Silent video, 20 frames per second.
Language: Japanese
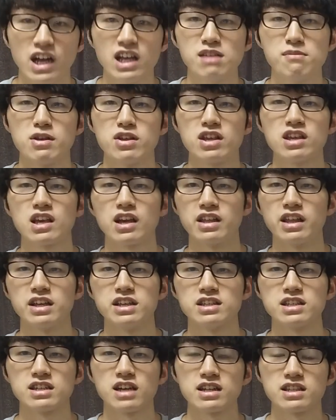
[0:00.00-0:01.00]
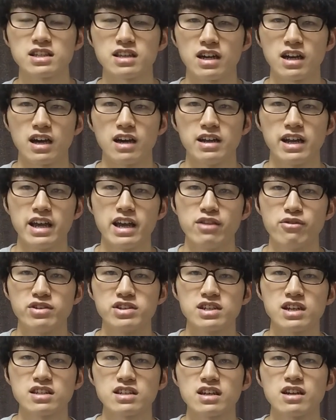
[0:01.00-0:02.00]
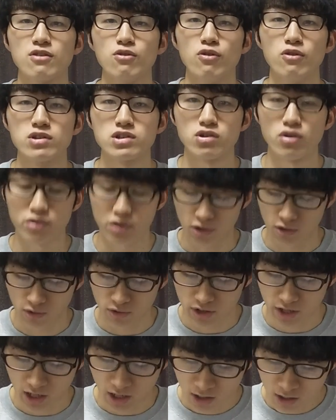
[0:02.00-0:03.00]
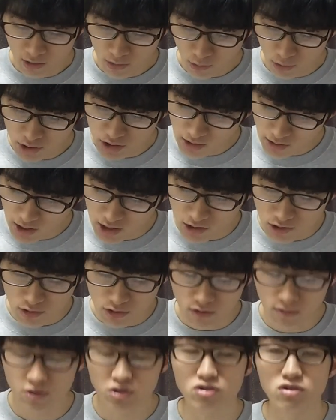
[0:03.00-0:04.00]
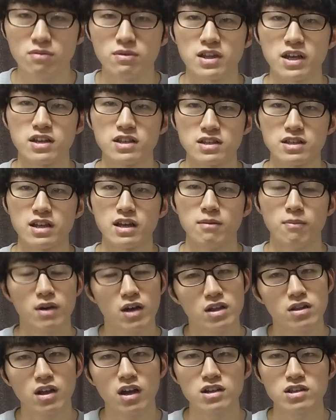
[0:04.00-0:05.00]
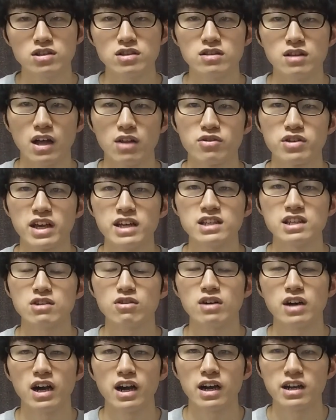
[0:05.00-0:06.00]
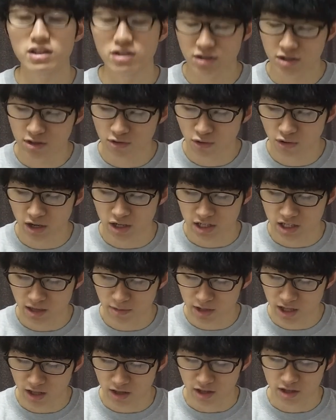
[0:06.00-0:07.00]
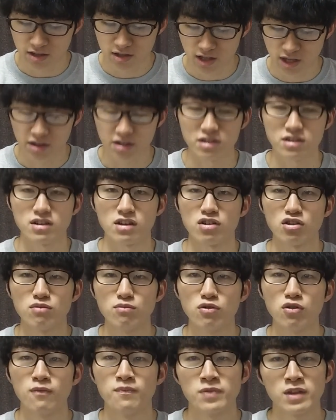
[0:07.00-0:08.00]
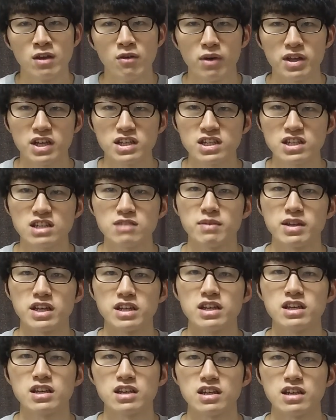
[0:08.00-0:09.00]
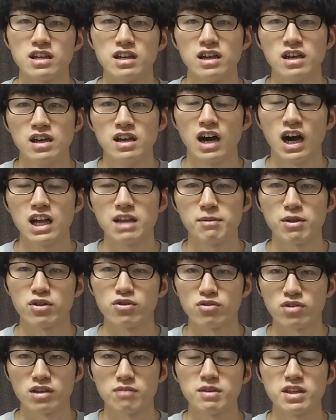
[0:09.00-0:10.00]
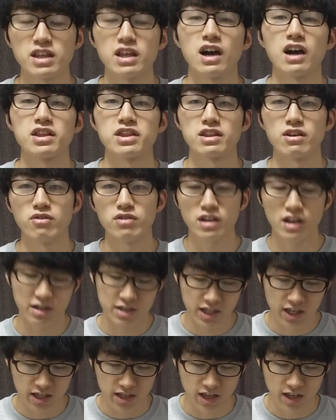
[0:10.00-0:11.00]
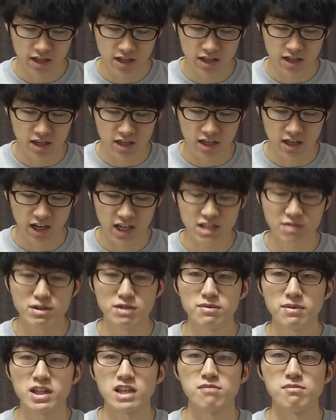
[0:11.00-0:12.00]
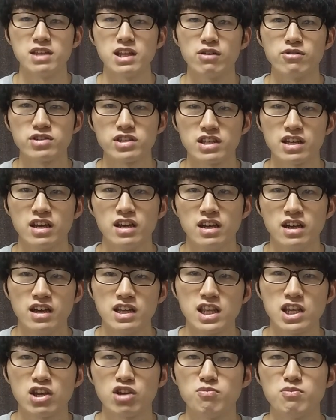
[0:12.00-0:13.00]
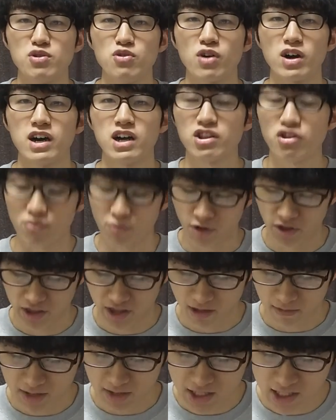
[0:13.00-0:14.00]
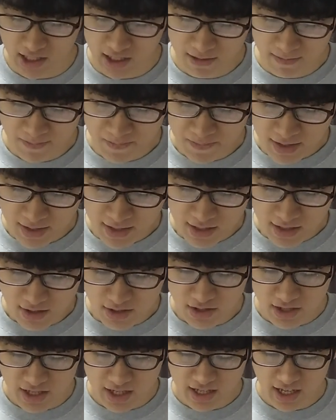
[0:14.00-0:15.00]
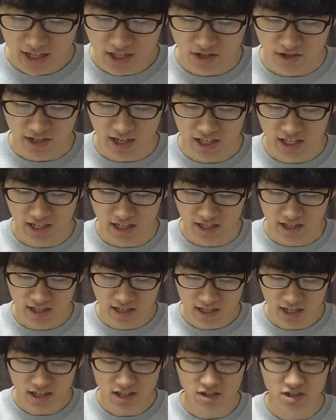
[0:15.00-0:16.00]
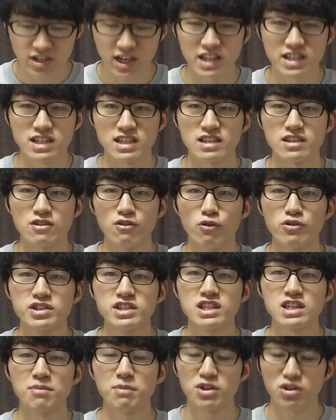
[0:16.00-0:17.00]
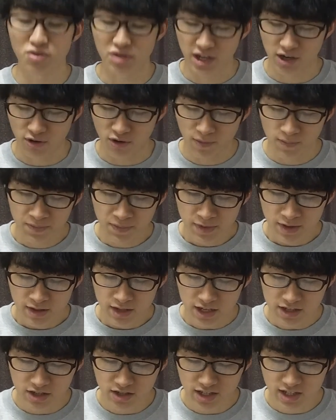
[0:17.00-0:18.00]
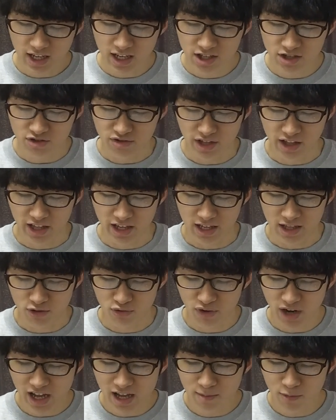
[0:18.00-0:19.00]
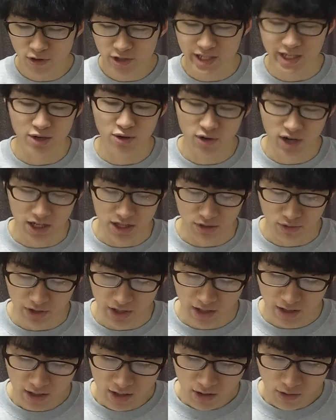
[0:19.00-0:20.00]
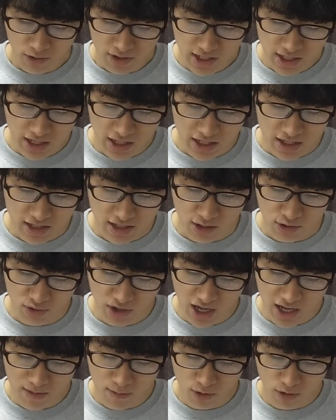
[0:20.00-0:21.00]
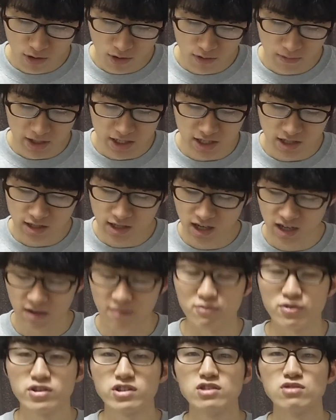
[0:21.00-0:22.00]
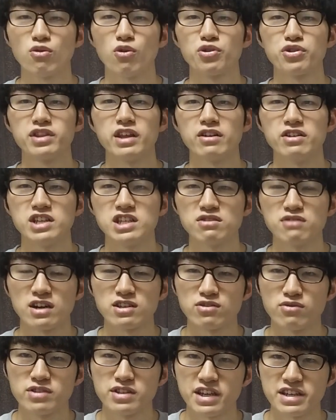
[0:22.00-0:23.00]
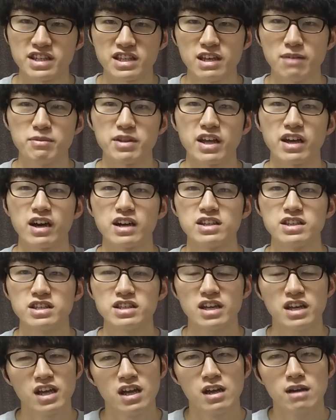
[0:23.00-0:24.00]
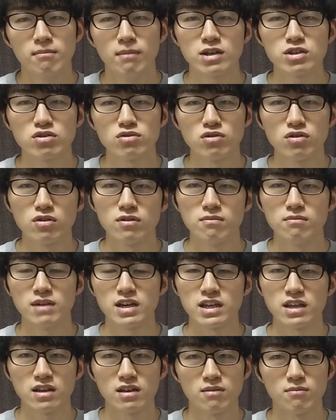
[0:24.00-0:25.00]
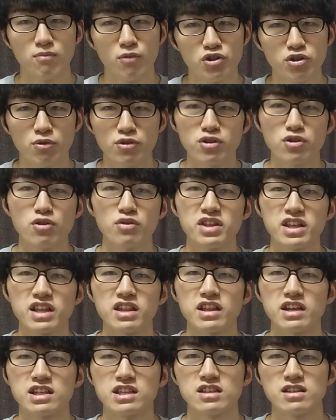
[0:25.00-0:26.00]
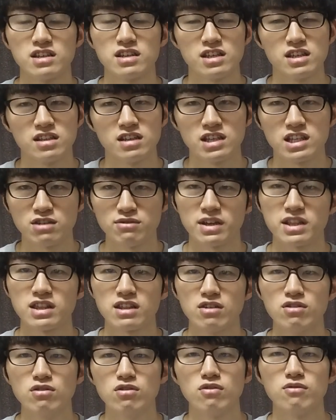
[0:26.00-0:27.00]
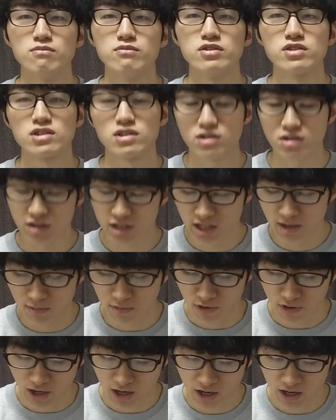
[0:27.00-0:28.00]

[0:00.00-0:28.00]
ニメにきがね、いちがつから、来年のいちがつから放送ということでね、こちら非常に面白いみたいですね。まあ、なんかす、あの、原作は完結、今回したみたいなんですけれども、私自身まだいっき、アニメの時見てなかったので、ぜひね、にき始まるまでに見直して、にき見ようかなと思ってます。続いてさんじゅうはちいです。さんじゅうはちい、おじさまと猫。次さんじゅうなない、ドラえもんゼロかんということで、こちらですね、ドラえもん、まあ、実はむっつの異なるいちわが存在してたみたいな感じで、まあ、その、まあ、元々の予定だったいちわっていうのをむっつ全部、